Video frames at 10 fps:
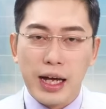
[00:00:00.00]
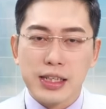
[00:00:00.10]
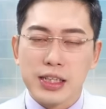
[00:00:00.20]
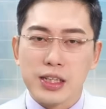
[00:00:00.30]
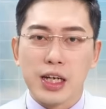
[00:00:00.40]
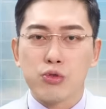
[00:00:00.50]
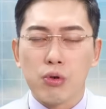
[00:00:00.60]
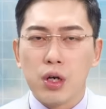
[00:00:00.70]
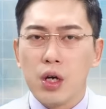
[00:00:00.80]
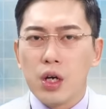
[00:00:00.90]
还在呛下
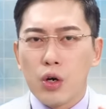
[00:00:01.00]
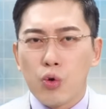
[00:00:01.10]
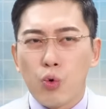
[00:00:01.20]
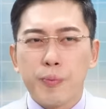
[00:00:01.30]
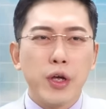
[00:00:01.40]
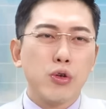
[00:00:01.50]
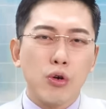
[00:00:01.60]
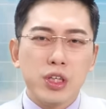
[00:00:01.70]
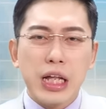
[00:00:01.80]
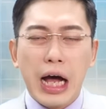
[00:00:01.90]
说我没有
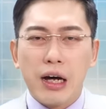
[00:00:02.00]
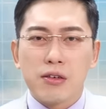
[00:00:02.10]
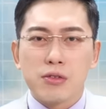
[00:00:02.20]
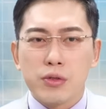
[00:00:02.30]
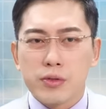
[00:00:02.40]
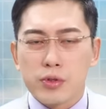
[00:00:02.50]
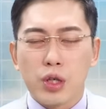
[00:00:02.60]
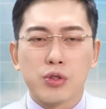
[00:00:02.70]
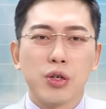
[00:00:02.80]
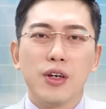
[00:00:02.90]
同意啦，嗯，
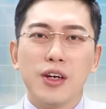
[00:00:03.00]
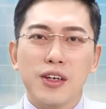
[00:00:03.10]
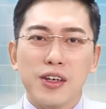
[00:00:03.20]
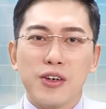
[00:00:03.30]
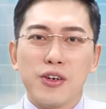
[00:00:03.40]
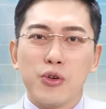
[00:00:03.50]
我